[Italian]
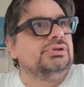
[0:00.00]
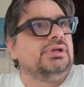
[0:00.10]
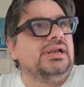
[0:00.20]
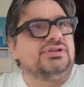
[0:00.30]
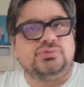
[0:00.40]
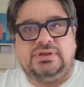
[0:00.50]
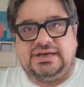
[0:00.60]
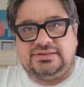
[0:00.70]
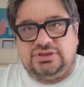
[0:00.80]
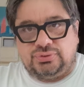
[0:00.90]
la
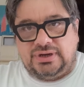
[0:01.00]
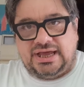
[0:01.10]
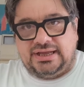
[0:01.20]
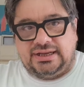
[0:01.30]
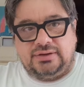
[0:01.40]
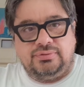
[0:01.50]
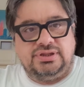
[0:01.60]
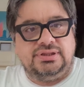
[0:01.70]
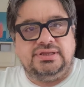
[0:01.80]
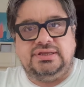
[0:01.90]
squadra titolare,
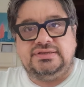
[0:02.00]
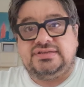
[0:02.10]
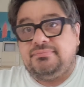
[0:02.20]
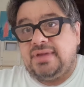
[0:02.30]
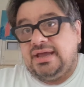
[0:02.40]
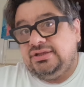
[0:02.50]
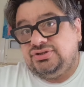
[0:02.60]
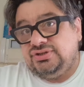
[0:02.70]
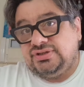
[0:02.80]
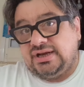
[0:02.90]
quindi semmai
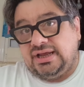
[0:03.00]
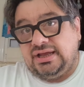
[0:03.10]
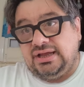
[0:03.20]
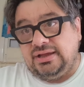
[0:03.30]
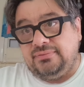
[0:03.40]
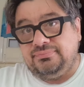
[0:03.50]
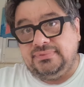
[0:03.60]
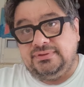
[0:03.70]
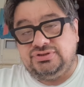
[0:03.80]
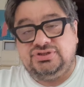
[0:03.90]
ci, sarà,
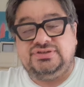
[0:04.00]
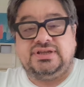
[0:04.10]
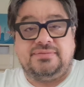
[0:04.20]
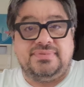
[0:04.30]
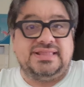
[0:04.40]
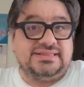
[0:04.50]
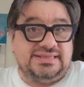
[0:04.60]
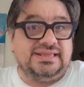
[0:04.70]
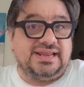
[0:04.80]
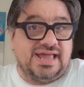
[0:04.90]
ci sarebbe da
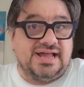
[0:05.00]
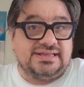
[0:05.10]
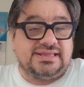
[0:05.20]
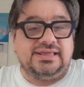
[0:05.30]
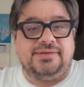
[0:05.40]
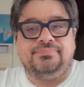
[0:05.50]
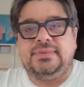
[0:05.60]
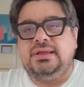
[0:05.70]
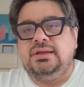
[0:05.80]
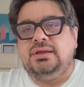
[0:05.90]
dire anche
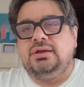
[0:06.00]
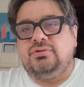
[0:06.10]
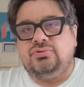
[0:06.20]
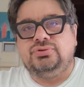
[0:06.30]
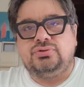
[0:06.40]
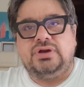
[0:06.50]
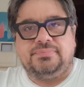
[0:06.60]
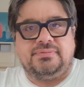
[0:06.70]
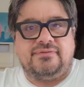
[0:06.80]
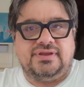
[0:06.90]
contro la
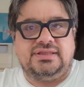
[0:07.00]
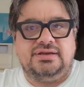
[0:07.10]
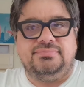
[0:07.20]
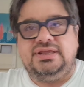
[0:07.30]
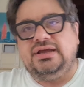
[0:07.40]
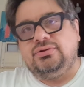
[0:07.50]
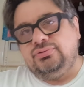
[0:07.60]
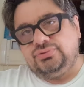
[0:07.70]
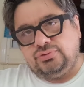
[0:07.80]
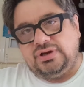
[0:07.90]
primavera del Milan,
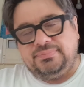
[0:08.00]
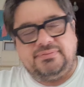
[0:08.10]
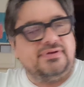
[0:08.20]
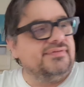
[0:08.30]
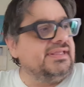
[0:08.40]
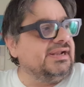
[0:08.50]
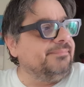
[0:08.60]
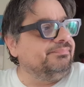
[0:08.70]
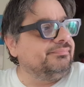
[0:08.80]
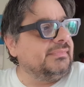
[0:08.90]
contro la
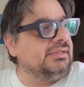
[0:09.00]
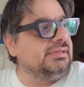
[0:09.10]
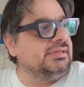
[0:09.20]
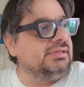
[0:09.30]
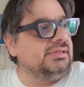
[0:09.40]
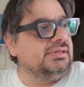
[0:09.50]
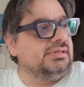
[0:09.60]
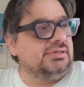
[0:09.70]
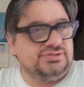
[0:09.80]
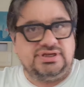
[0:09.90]
primavera
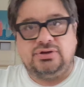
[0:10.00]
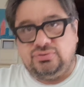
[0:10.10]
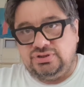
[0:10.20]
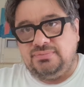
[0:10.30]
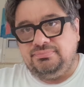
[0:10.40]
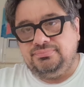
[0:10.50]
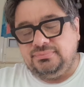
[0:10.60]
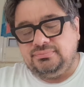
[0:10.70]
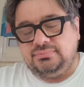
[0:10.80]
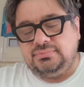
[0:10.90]
eh, sia con il mh,
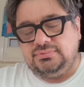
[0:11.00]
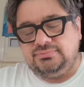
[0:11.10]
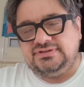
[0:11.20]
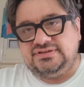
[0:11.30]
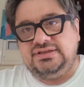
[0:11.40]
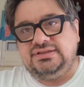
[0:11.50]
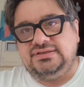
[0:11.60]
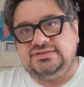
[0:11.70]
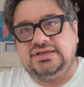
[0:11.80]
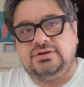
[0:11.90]
mm, City
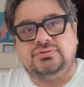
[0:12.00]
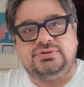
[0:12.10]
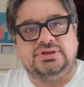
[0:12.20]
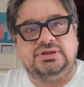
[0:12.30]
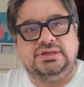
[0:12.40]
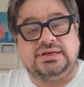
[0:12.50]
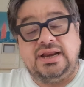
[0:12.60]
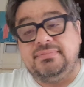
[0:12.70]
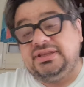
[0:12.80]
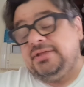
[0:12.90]
sia con eh, il
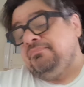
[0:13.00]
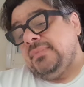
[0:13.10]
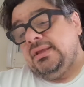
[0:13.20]
Real Madrid